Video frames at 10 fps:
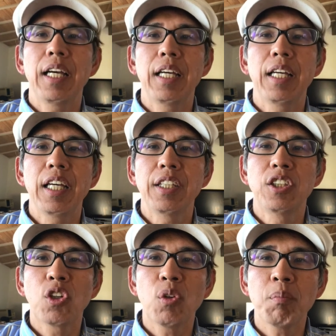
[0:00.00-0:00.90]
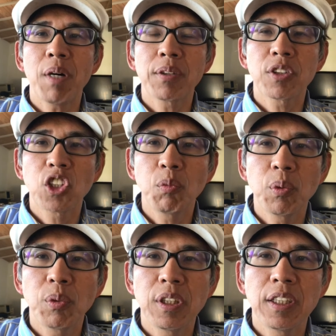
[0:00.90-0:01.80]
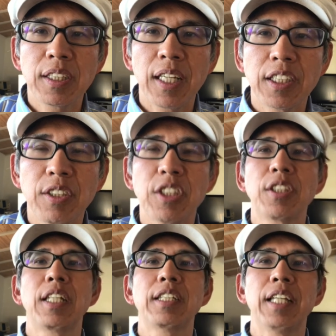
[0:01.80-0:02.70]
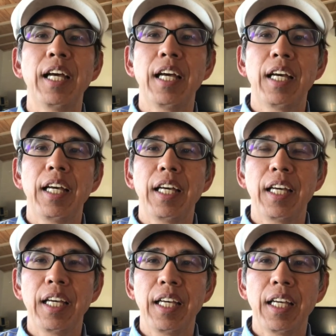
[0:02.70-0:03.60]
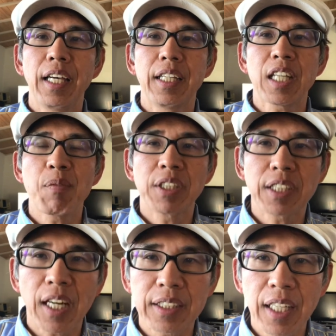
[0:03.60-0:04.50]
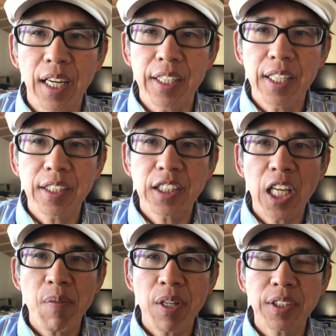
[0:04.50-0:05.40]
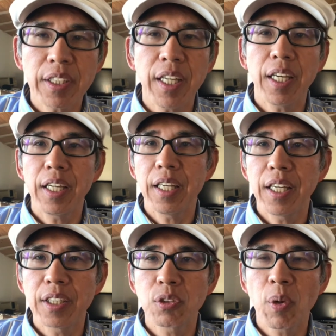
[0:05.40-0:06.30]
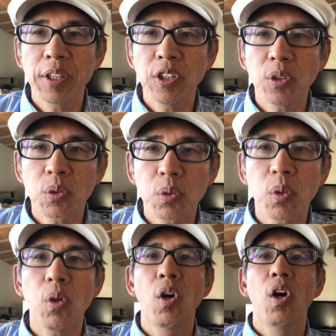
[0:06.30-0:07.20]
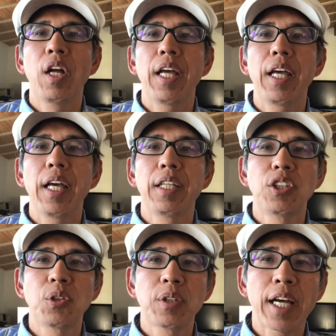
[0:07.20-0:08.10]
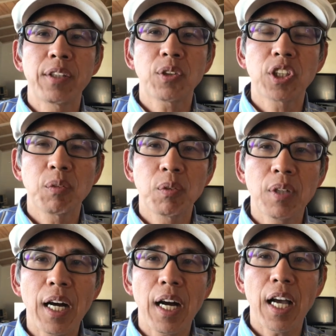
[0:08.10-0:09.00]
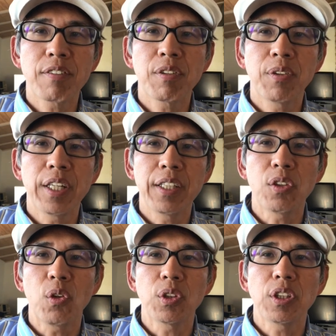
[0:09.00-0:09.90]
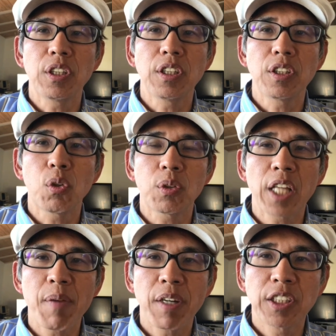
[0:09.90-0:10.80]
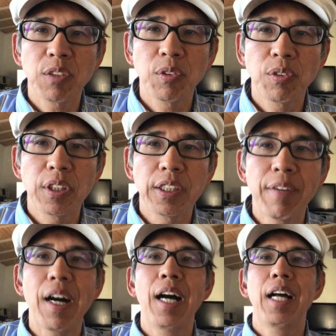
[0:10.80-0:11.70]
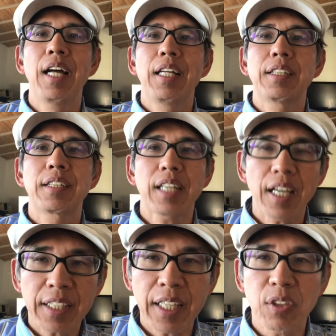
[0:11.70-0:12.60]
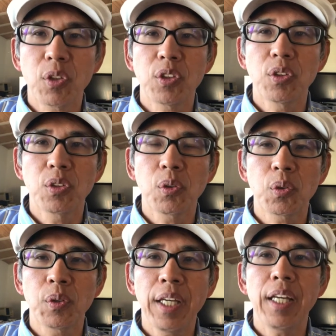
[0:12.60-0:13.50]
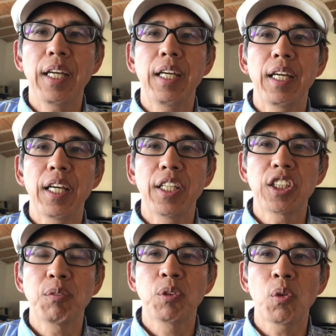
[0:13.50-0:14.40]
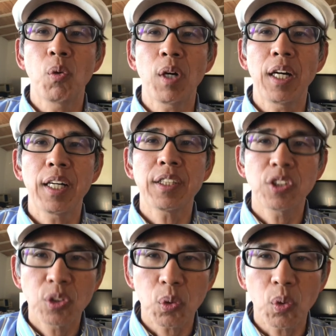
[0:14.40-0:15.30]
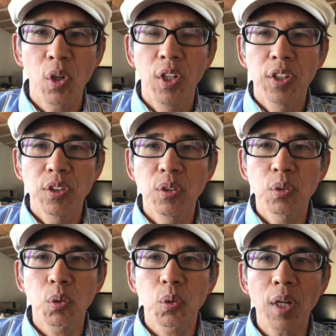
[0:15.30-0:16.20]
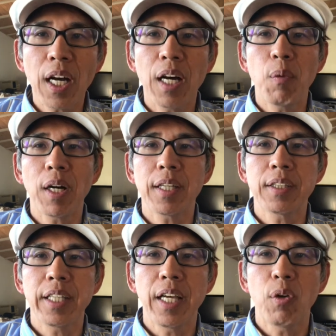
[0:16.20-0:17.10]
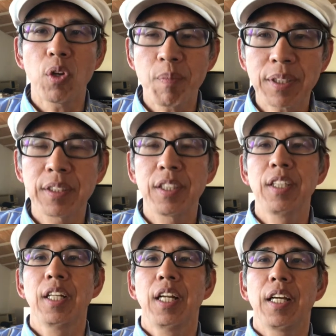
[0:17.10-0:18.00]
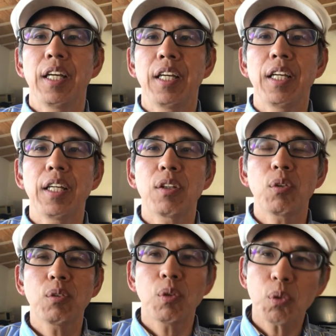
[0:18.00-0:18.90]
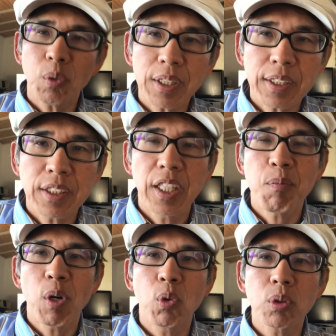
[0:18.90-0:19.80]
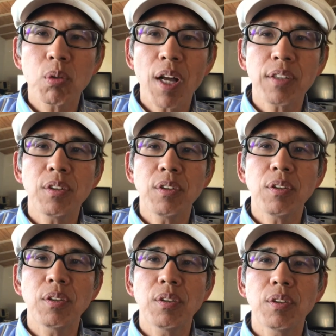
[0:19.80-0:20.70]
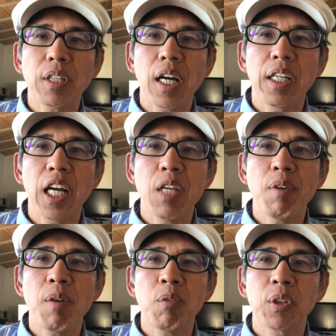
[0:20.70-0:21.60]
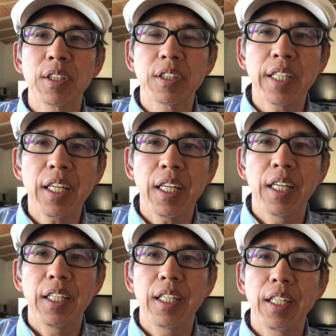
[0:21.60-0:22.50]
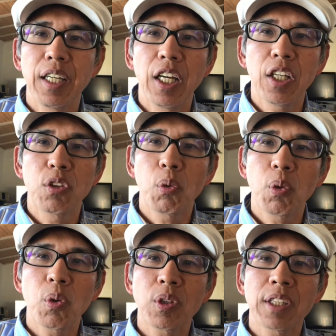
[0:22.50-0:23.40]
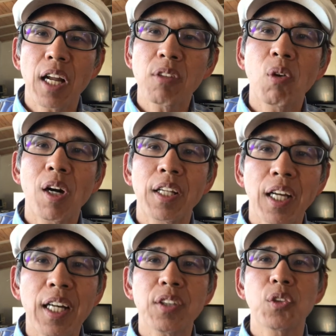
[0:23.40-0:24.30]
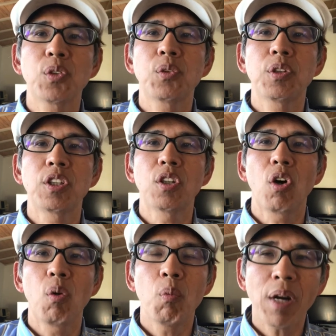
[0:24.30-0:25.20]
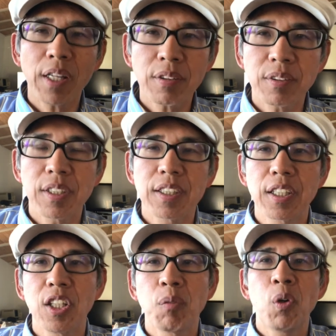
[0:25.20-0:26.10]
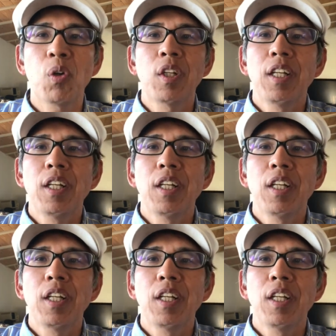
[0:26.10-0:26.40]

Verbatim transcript: え日本版の SIM フリーに関してはすでにね、え試した方がいらっしゃいまして、えそれによると、え従来の SIM は iPhone8、え国内版 SIM フリーでは使えないということで、えー、SIM 交換が必要ということが分かっております。えー、ということはですね、まあ、おそらく海外版もですね、えー、同様になるのかなというふうに思われるんですけれども、